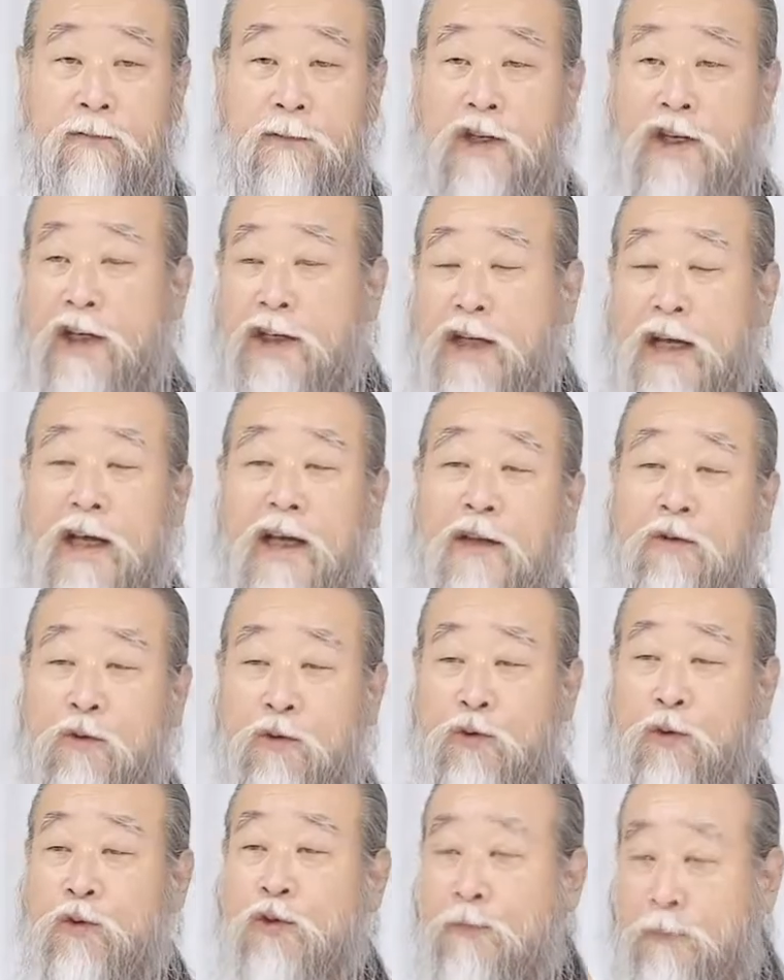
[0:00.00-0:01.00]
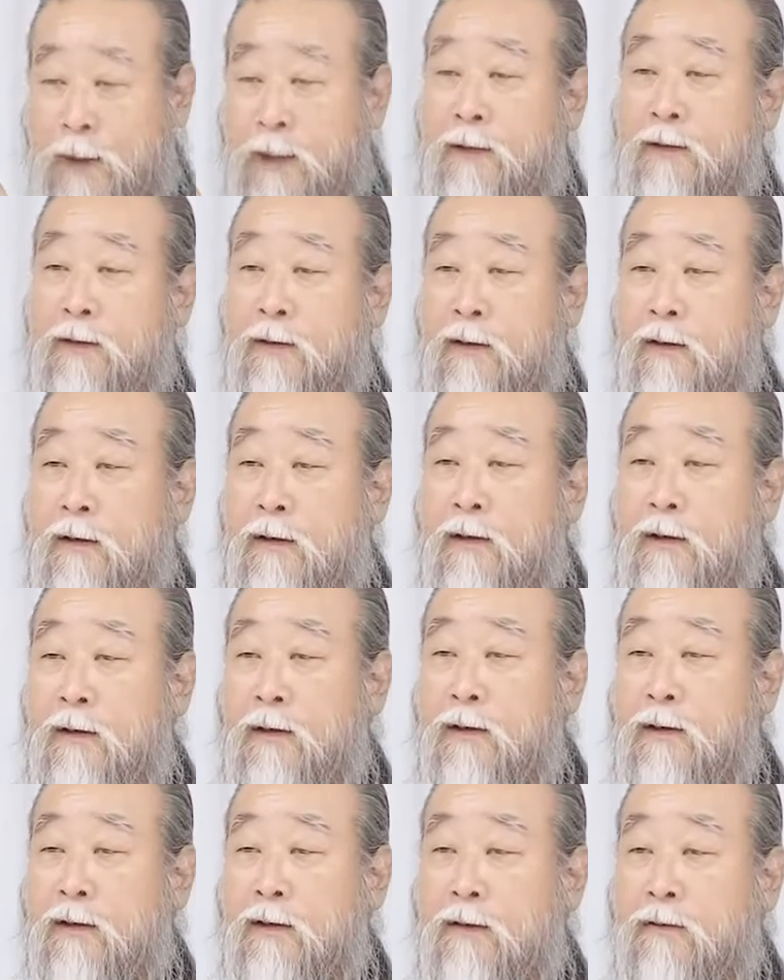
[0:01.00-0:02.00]
기대해도 좋습니다.
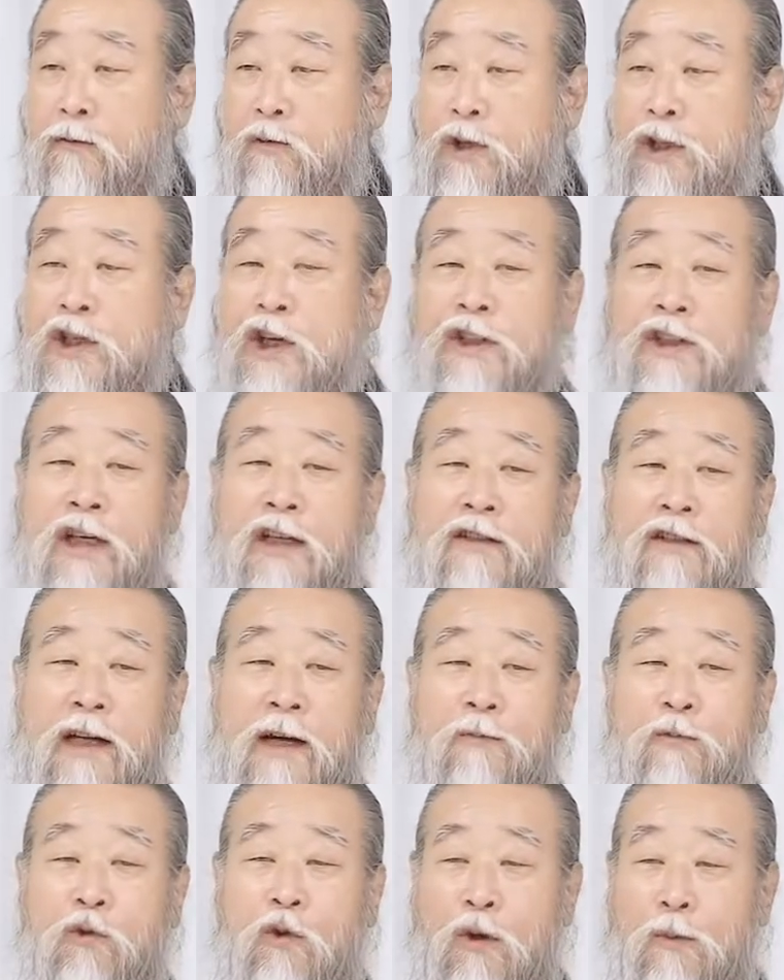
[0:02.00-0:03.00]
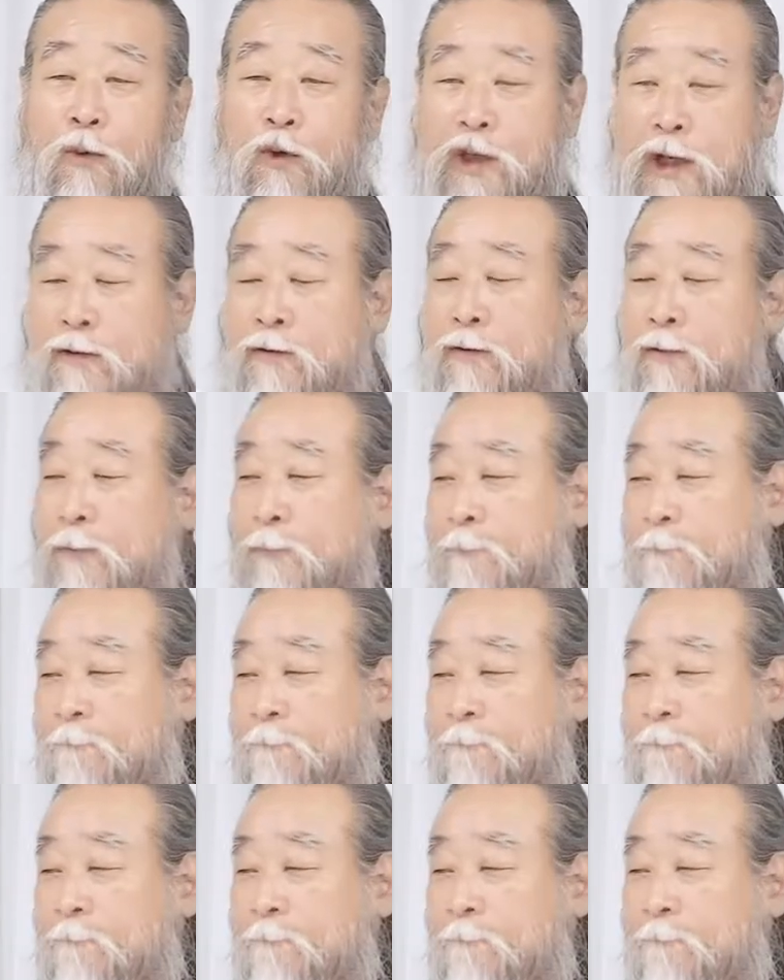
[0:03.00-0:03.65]
우리 천사들 한번 놀아보자.